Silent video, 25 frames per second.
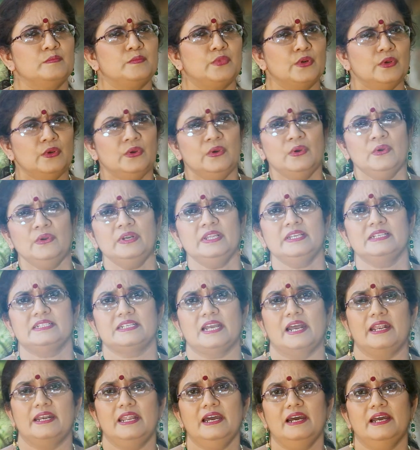প্রহরী
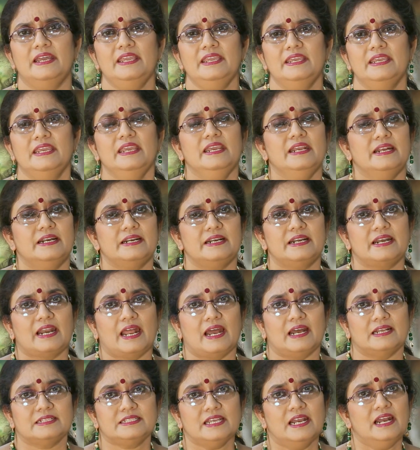জানায়
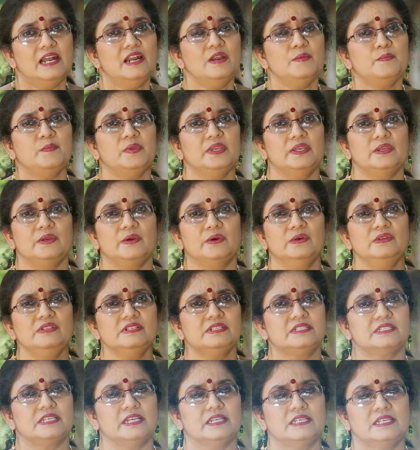রাজার পিয়ন
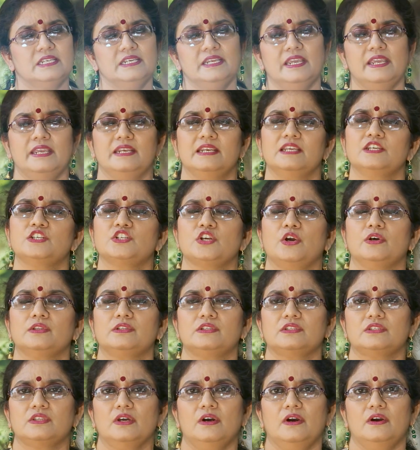চিঠি এনে
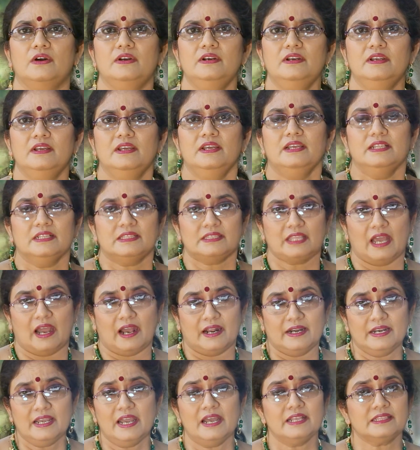সত্তর
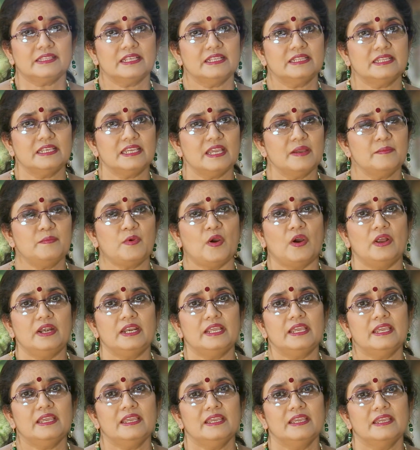তার হাতে দিয়ে
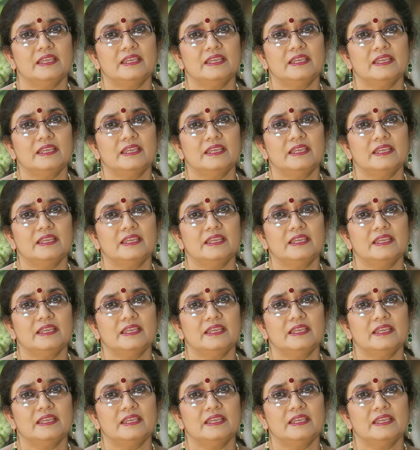বলবে